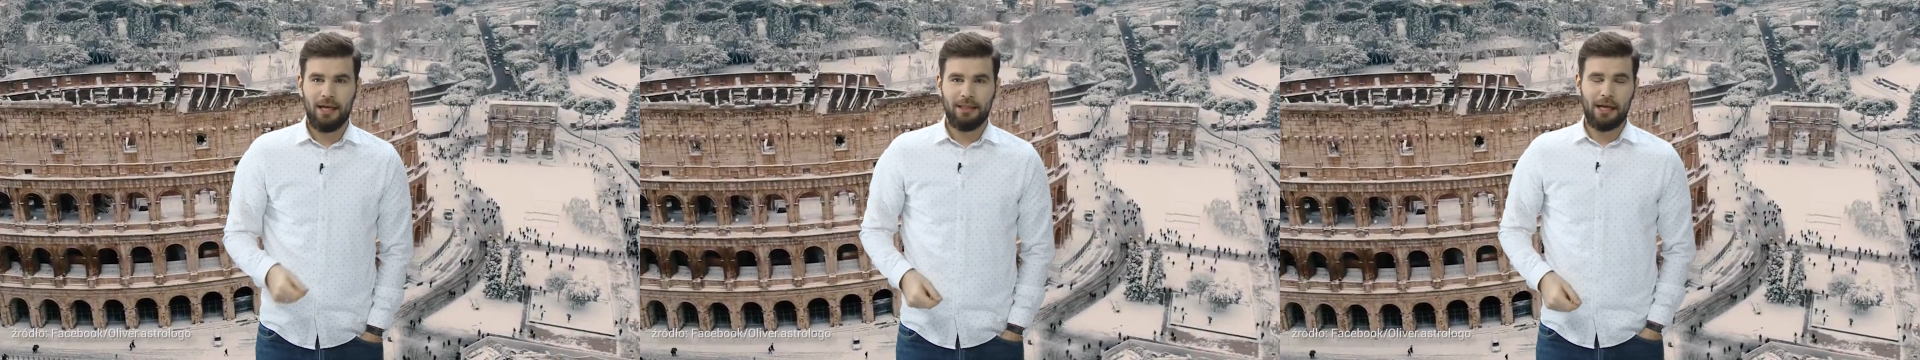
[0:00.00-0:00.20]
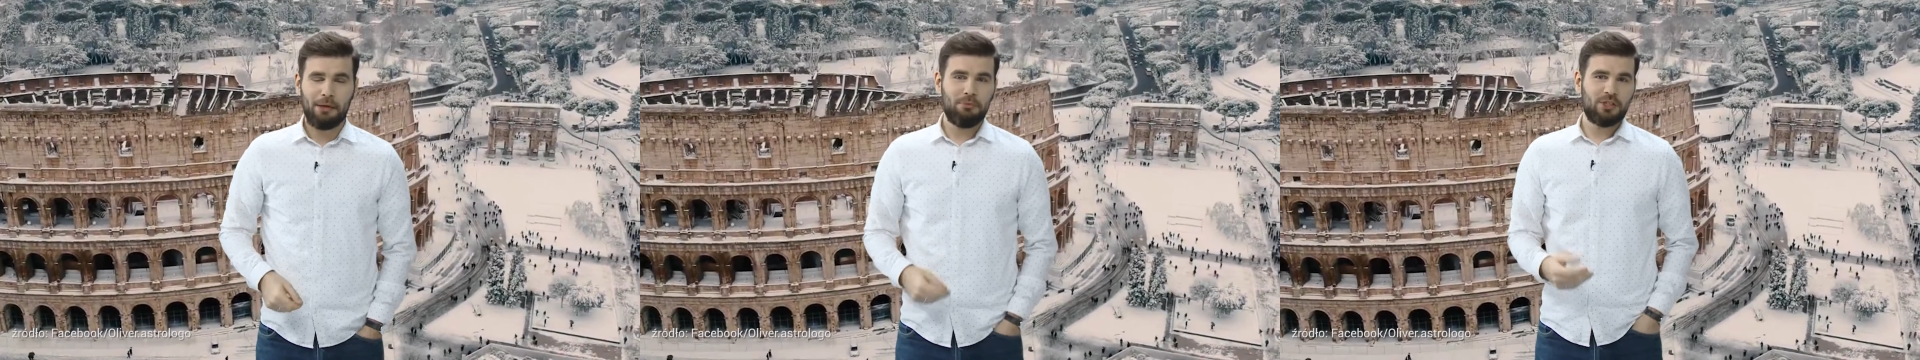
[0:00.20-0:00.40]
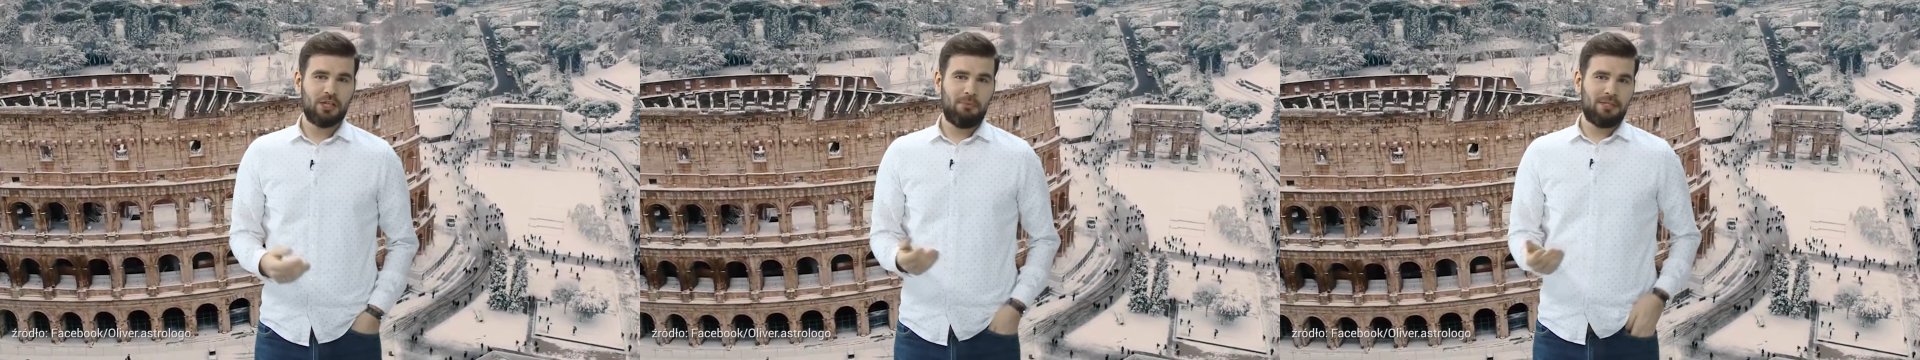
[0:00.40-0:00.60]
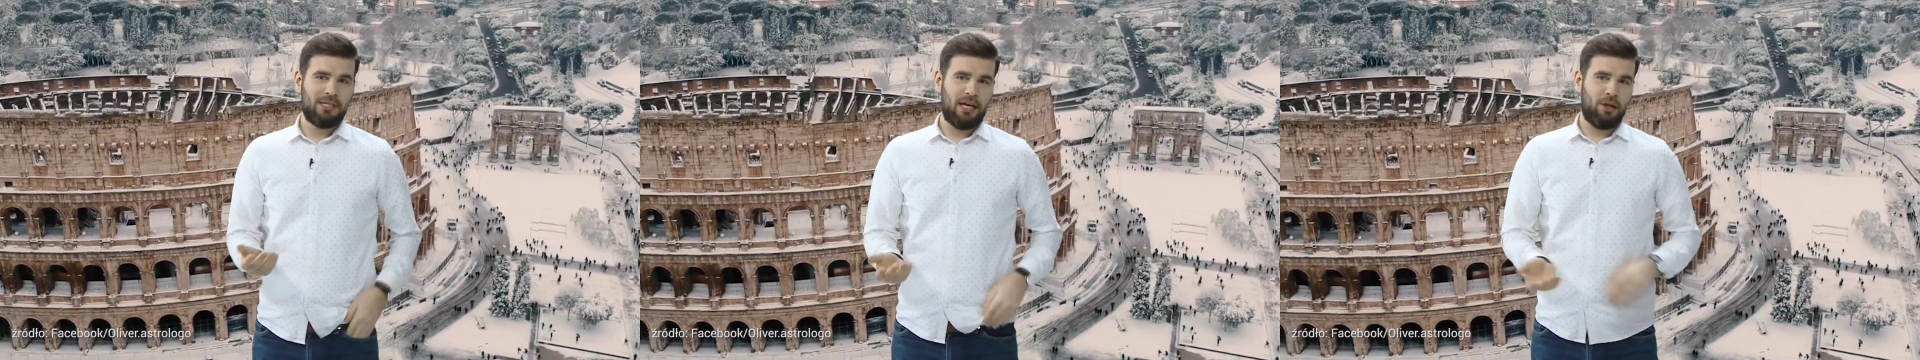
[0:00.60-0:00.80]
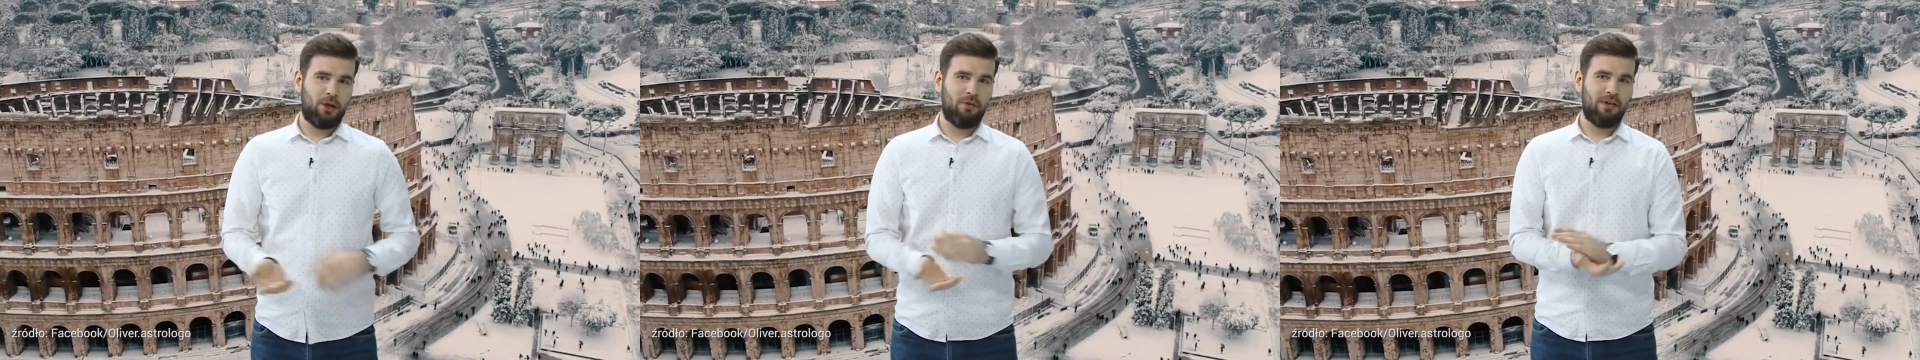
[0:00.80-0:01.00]
Tak można by
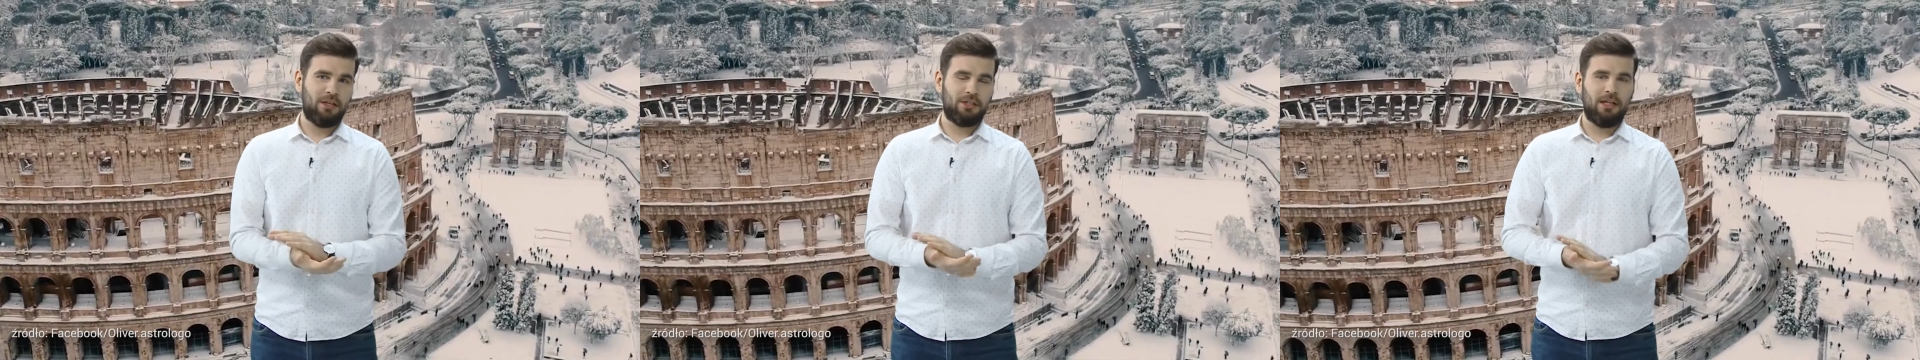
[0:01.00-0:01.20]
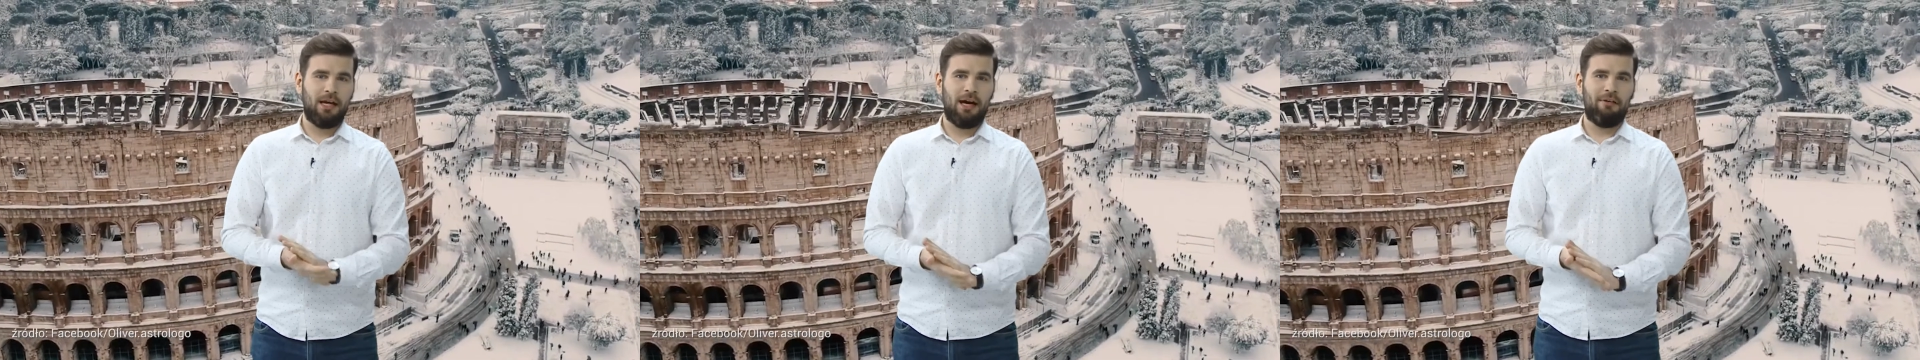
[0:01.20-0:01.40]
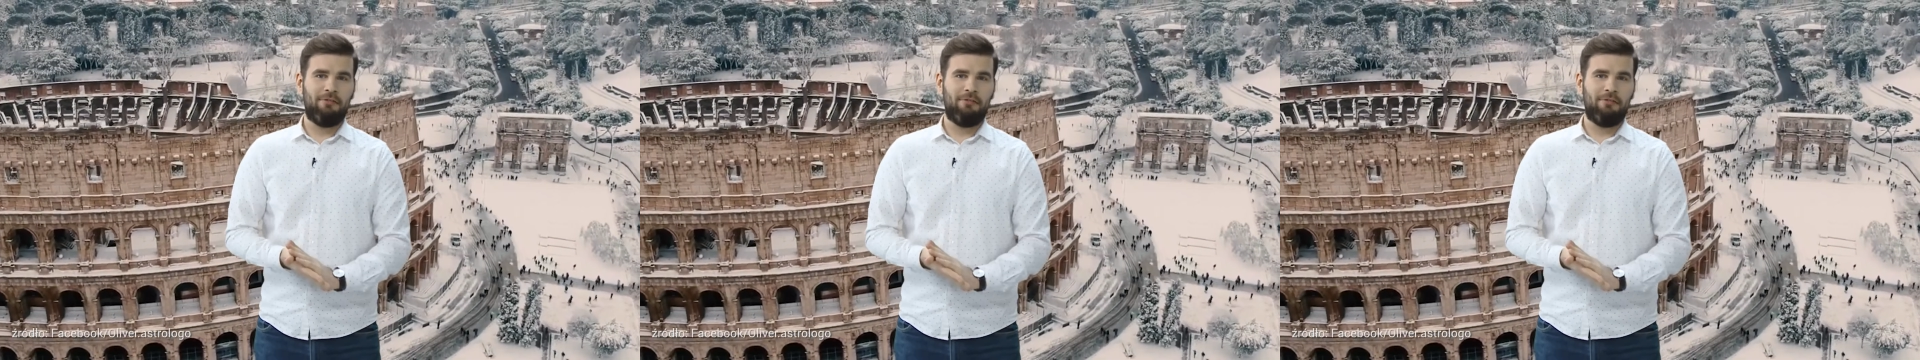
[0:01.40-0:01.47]
zareagować na